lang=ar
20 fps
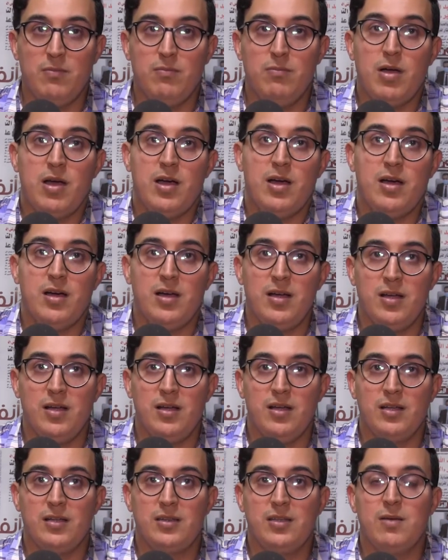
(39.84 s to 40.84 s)
ما
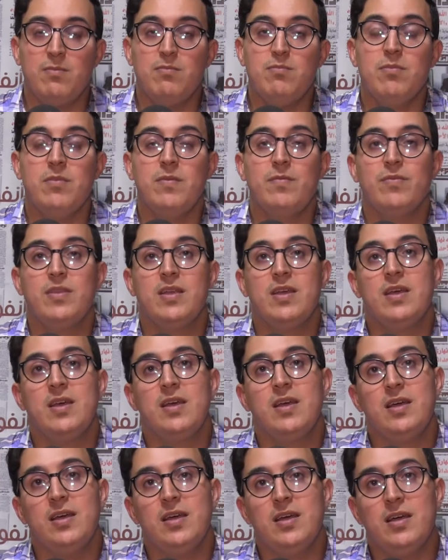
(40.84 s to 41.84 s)
آه، تم
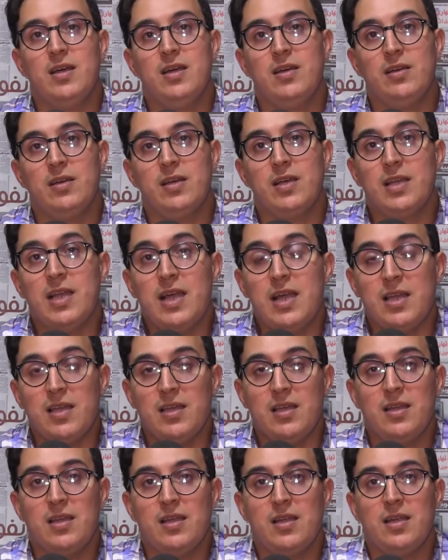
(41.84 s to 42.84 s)
آه،
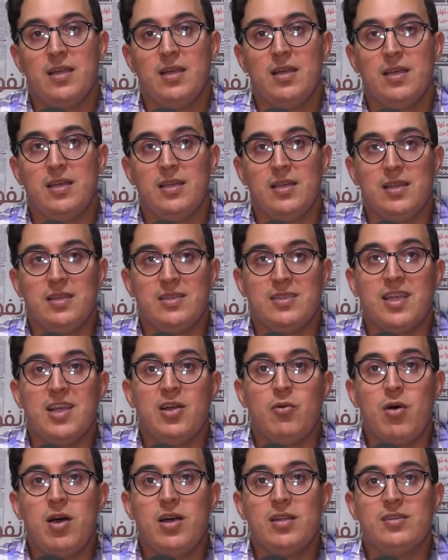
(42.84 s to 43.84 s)
خلال
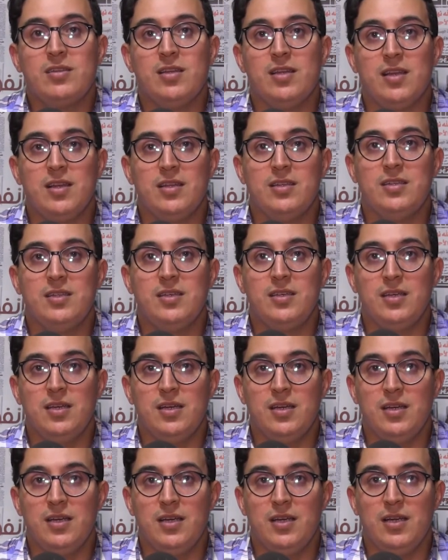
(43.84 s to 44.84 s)
السنوات التي
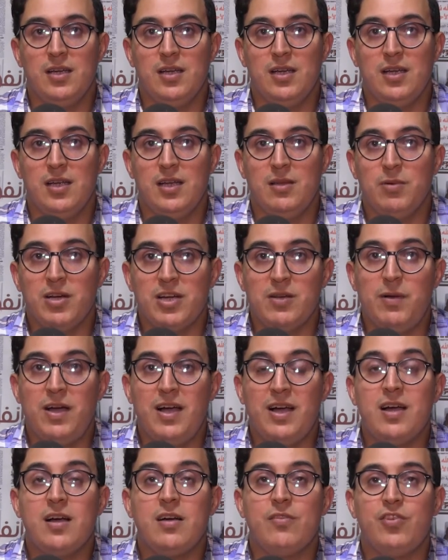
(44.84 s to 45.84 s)
المغرب
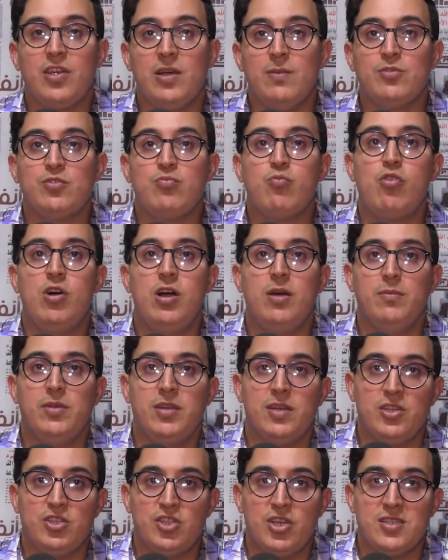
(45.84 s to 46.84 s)
حقق فيها مجموعه من
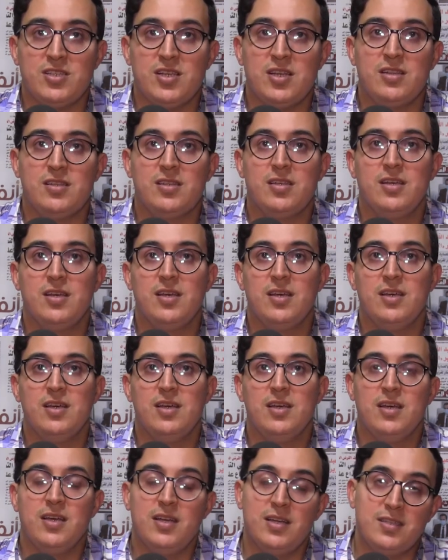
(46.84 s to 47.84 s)
الانجازات
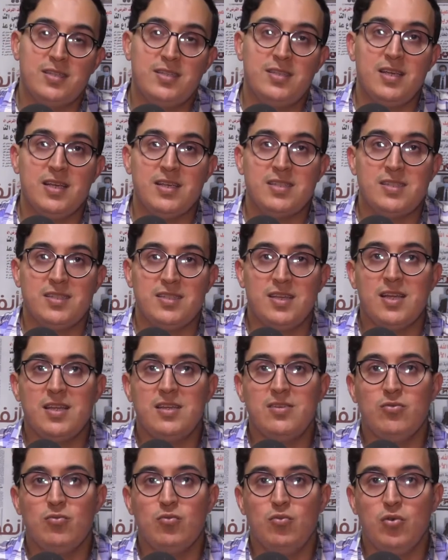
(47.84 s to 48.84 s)

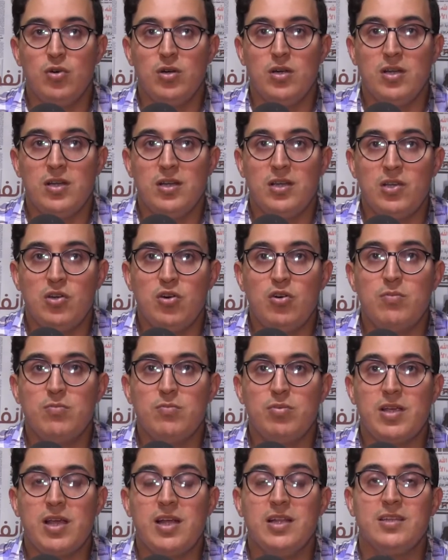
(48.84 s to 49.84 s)
سياسيا
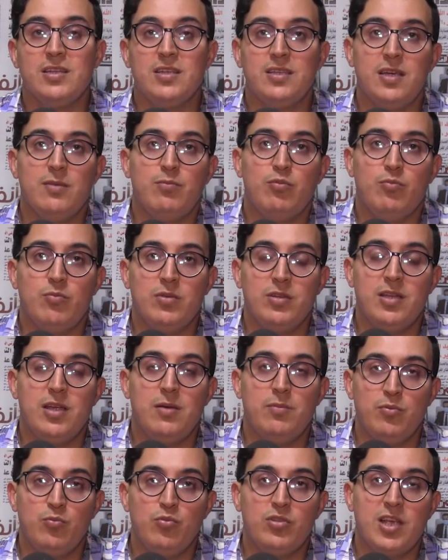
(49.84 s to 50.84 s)
واليوم كانت هي
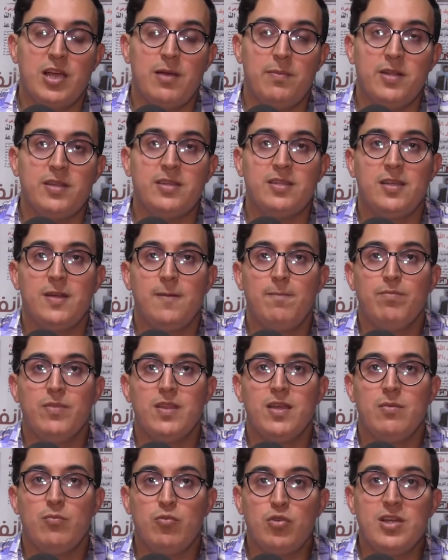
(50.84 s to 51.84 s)
بمثابه
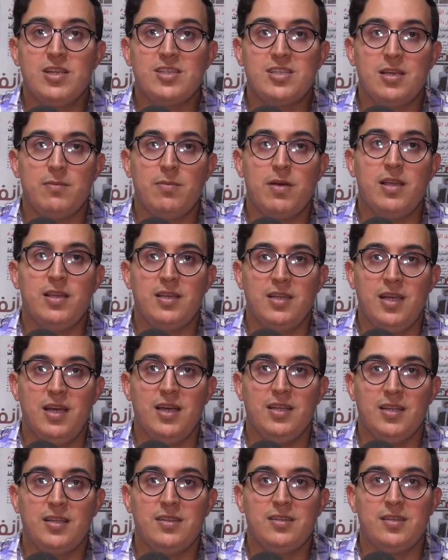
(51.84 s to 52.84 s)
مناسبه
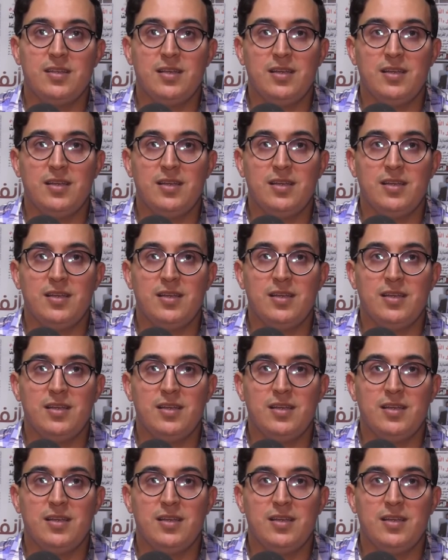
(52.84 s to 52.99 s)
لاعاده